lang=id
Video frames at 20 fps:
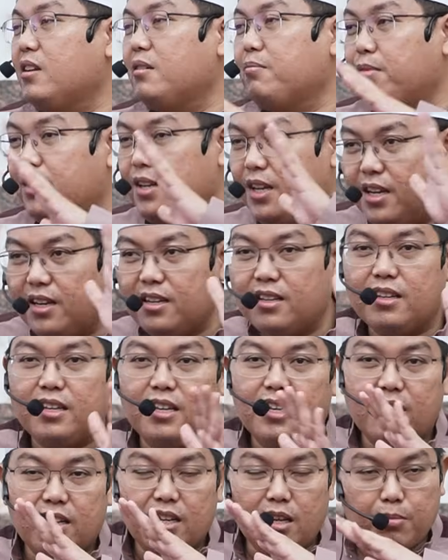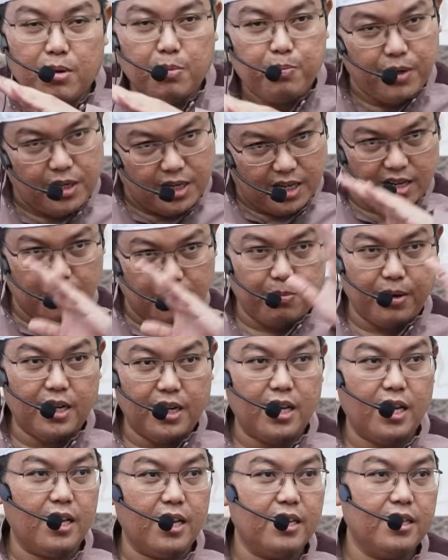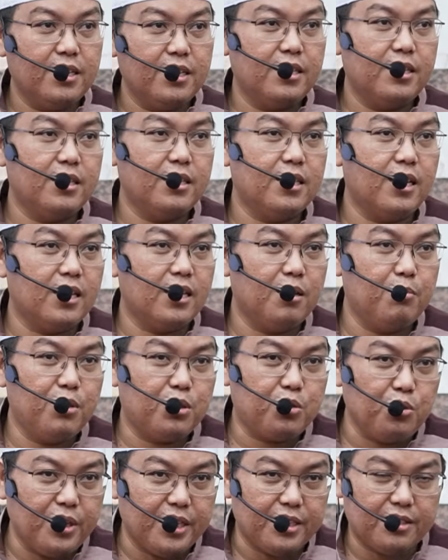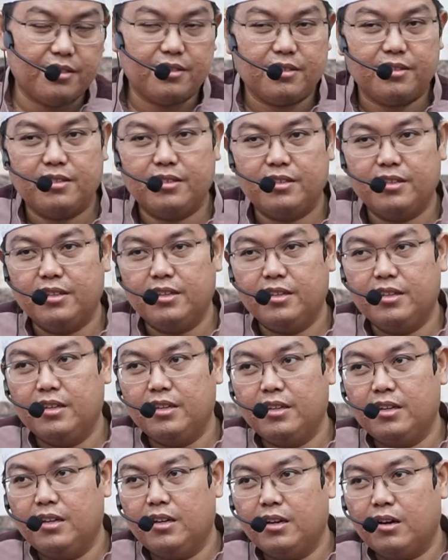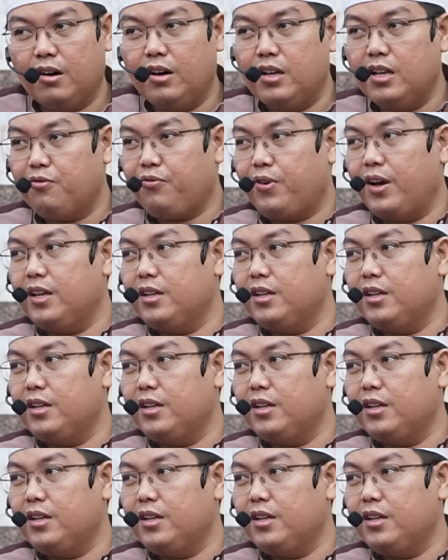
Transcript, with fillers: mending dia berpindah kepada yang lebih sulit. Qala fa